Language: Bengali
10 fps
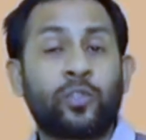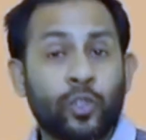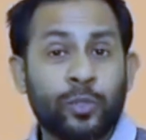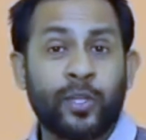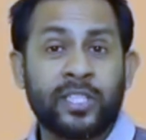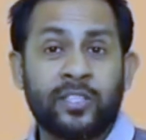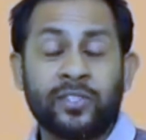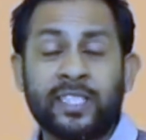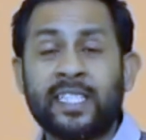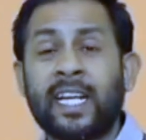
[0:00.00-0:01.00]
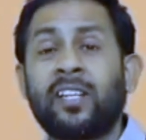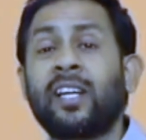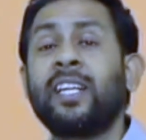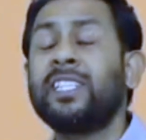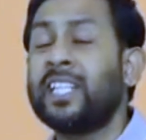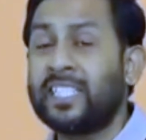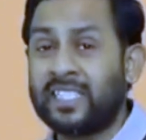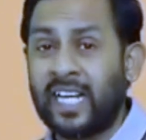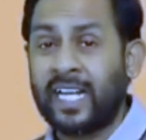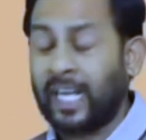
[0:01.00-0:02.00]
সজীব অজয় যে জায়গায় থাকেন সেই
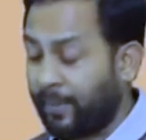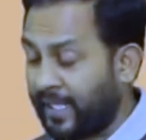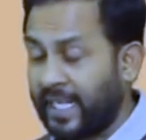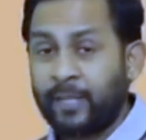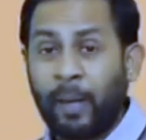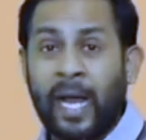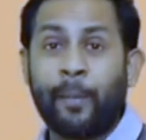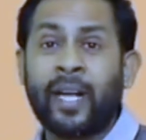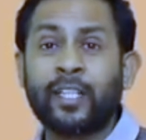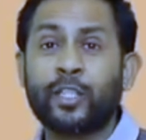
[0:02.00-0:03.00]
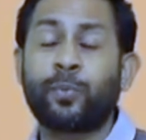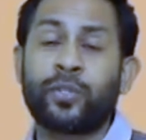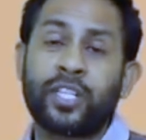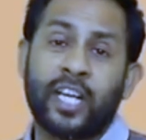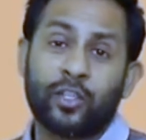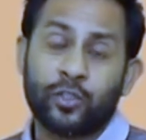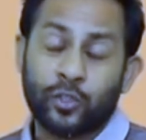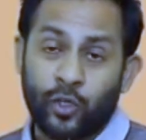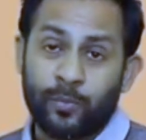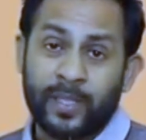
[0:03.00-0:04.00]
জায়গায় মানে এই আমার দেশ পত্রিকার
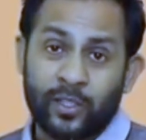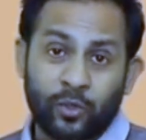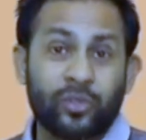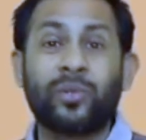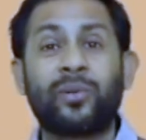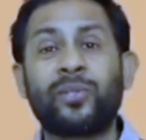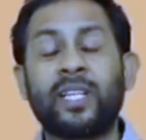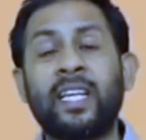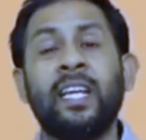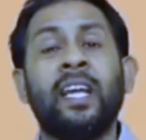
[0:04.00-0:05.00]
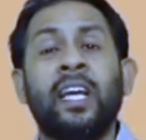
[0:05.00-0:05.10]
সংবাদের তথ্য অনুযায়ী